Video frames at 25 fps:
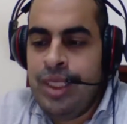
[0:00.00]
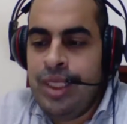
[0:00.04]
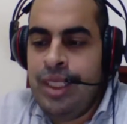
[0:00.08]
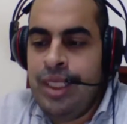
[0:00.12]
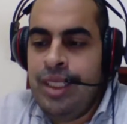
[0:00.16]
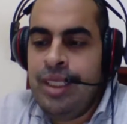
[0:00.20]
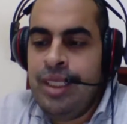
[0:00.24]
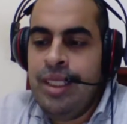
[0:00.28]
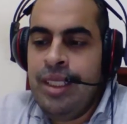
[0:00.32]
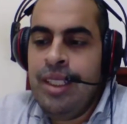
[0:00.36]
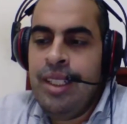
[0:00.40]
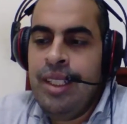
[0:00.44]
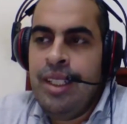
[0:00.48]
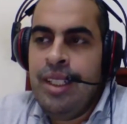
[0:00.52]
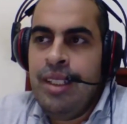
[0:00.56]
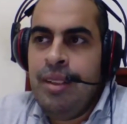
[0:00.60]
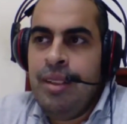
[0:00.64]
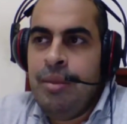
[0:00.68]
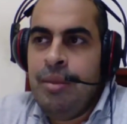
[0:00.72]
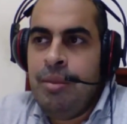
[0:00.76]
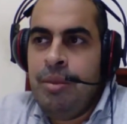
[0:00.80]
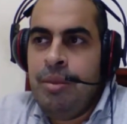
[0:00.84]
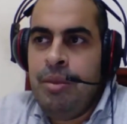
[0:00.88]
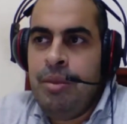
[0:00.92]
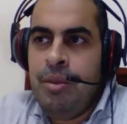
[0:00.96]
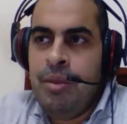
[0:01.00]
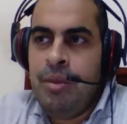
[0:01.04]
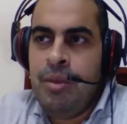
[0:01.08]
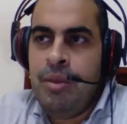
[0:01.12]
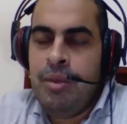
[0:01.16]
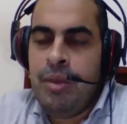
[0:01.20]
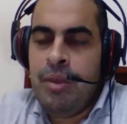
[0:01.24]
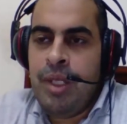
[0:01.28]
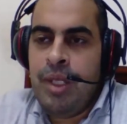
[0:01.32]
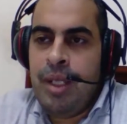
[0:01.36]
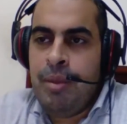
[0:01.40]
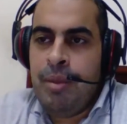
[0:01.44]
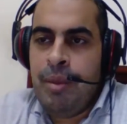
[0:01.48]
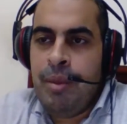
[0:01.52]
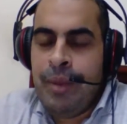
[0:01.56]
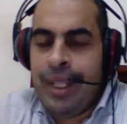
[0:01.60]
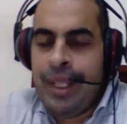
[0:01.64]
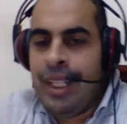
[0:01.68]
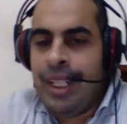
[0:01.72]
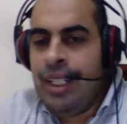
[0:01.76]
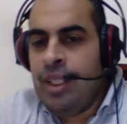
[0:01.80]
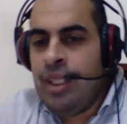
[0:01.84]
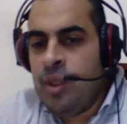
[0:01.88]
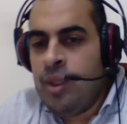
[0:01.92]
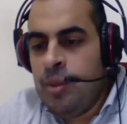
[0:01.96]
جدا لما
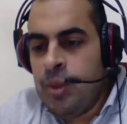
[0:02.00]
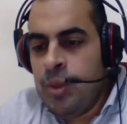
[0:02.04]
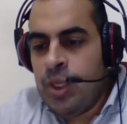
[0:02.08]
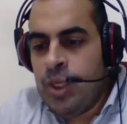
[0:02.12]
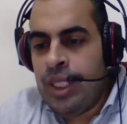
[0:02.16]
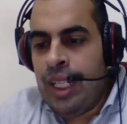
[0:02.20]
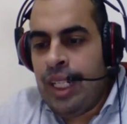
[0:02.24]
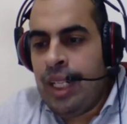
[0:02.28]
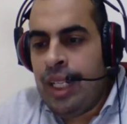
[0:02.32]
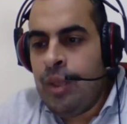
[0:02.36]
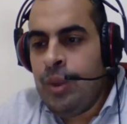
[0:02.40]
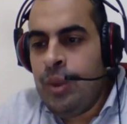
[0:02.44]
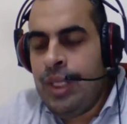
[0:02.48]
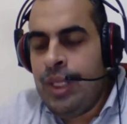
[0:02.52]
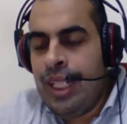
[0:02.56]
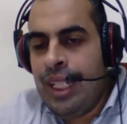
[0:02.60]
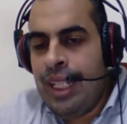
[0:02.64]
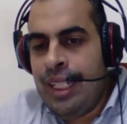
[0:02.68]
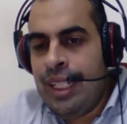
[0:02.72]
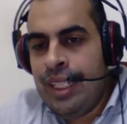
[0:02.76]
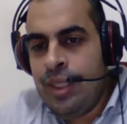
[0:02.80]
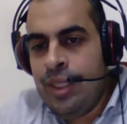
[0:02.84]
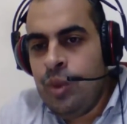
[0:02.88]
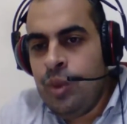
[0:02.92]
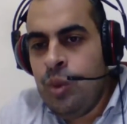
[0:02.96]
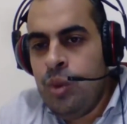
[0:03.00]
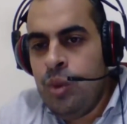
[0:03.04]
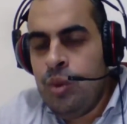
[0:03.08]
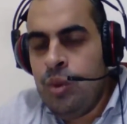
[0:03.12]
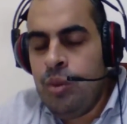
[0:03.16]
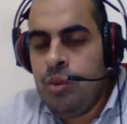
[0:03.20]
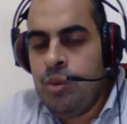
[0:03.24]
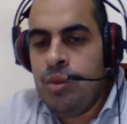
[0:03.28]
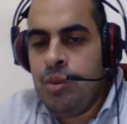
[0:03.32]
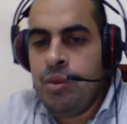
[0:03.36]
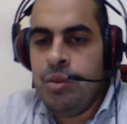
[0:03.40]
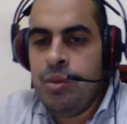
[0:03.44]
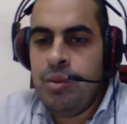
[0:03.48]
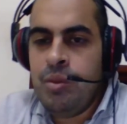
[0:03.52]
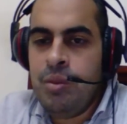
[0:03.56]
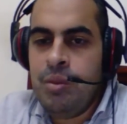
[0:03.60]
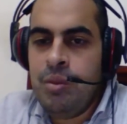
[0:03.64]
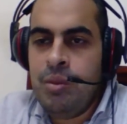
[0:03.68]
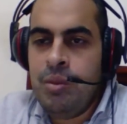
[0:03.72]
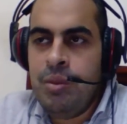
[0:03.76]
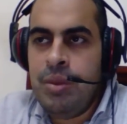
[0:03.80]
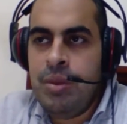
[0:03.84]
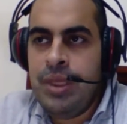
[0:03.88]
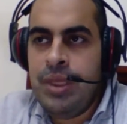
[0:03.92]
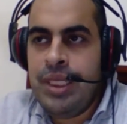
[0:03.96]
بيخلي الكمبيوتر يحاول يقلده
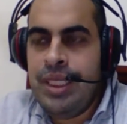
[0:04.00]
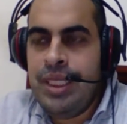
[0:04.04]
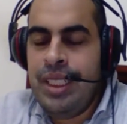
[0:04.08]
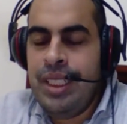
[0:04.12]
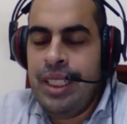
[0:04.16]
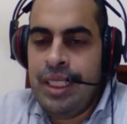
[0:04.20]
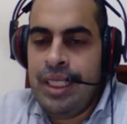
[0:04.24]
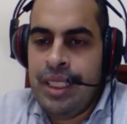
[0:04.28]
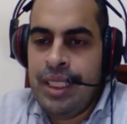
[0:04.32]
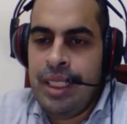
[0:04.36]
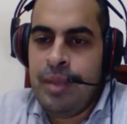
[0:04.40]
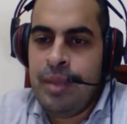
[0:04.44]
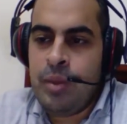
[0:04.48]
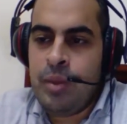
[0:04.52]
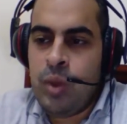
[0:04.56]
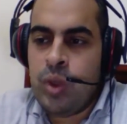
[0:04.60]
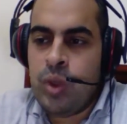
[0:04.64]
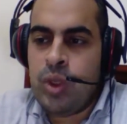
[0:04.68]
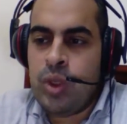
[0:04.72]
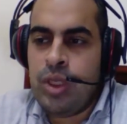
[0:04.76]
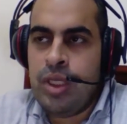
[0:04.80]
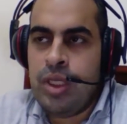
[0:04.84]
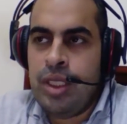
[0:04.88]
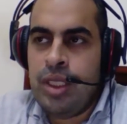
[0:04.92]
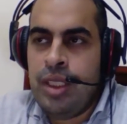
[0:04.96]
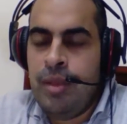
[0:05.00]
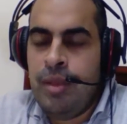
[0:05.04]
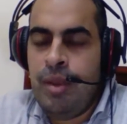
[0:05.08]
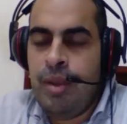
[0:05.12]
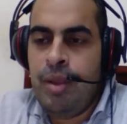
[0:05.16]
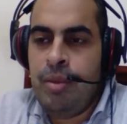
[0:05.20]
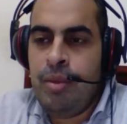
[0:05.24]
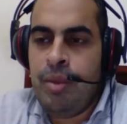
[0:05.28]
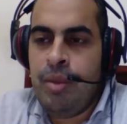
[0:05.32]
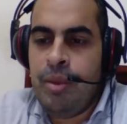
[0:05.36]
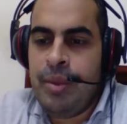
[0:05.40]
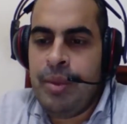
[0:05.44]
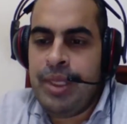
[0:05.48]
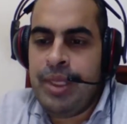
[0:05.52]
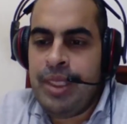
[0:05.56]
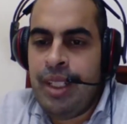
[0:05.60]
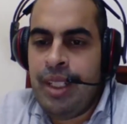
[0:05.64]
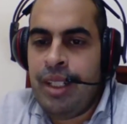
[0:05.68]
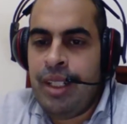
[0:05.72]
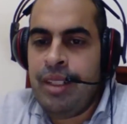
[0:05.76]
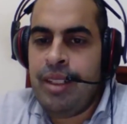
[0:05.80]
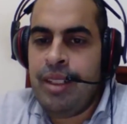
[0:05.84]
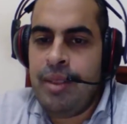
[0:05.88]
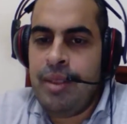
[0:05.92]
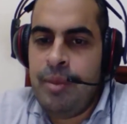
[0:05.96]
بيدينا نتائج متوسطه انما لما
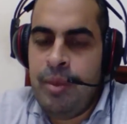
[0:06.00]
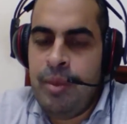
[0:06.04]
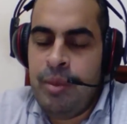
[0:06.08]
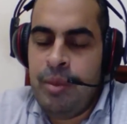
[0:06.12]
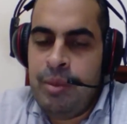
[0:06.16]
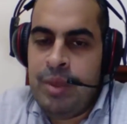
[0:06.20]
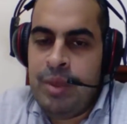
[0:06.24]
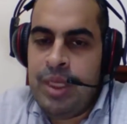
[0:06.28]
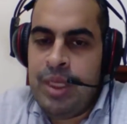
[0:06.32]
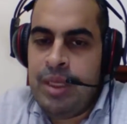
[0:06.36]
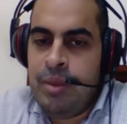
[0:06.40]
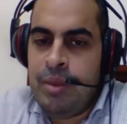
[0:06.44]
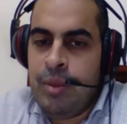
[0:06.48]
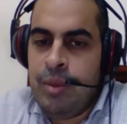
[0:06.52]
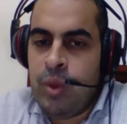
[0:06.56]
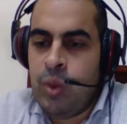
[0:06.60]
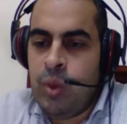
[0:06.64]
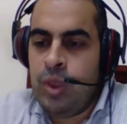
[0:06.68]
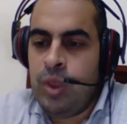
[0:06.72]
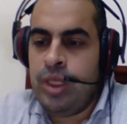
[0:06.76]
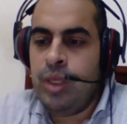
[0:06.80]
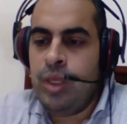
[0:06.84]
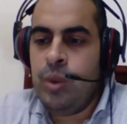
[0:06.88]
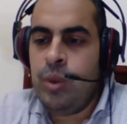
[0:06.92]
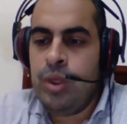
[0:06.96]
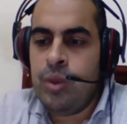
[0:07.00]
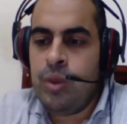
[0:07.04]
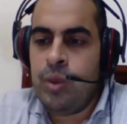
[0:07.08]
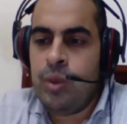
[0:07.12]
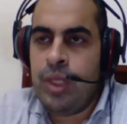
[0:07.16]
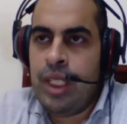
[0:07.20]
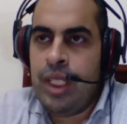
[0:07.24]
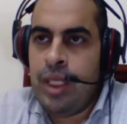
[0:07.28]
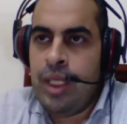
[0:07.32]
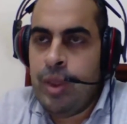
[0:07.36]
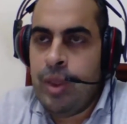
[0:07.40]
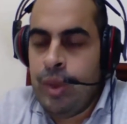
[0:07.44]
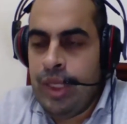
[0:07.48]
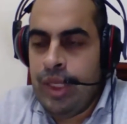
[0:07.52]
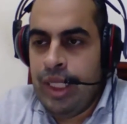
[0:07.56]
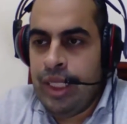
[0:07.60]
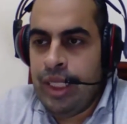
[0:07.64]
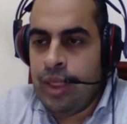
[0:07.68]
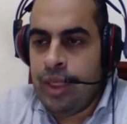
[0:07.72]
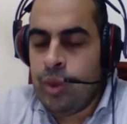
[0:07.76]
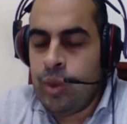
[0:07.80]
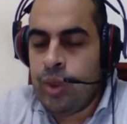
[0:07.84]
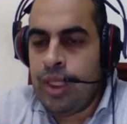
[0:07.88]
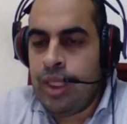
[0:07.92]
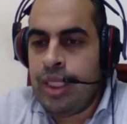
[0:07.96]
بنتحرر من الموضوع دوت ونحاول ان
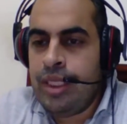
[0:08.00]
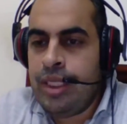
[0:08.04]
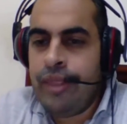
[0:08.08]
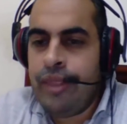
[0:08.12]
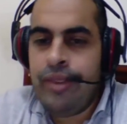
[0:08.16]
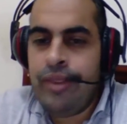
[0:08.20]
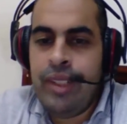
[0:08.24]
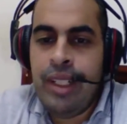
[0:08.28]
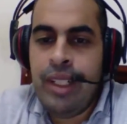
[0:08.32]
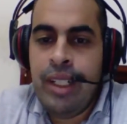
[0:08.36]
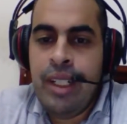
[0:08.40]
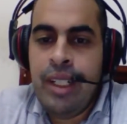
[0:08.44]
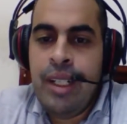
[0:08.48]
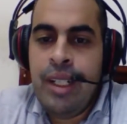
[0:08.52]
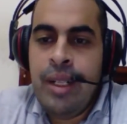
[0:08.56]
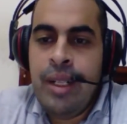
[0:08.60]
احنا نوصل لهدفنا